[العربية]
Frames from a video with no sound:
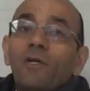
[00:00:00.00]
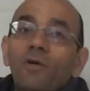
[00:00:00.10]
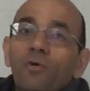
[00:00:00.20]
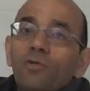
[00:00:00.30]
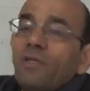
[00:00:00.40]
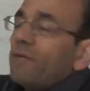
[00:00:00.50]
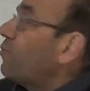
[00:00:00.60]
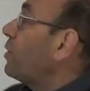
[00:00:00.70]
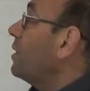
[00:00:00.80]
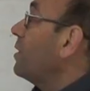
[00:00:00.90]
كلوز
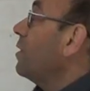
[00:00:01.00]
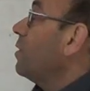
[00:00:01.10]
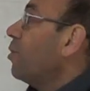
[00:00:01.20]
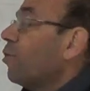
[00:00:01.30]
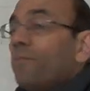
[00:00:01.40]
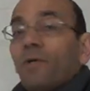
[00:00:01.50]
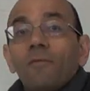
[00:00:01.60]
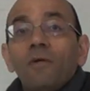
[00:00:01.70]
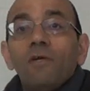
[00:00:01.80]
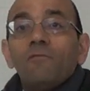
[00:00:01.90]
لفولي اوبن
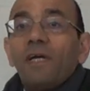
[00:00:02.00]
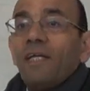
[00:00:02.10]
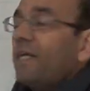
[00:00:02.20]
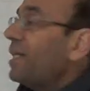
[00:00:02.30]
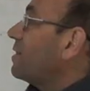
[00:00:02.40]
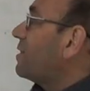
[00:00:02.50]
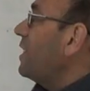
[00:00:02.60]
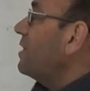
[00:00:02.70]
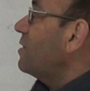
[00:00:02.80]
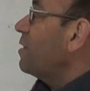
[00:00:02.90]
فاحنا هلا
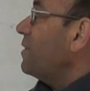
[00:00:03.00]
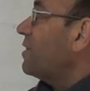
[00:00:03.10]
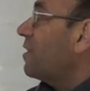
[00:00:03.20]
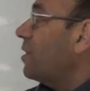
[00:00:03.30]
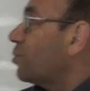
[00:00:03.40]
السياسه تبعتنا راح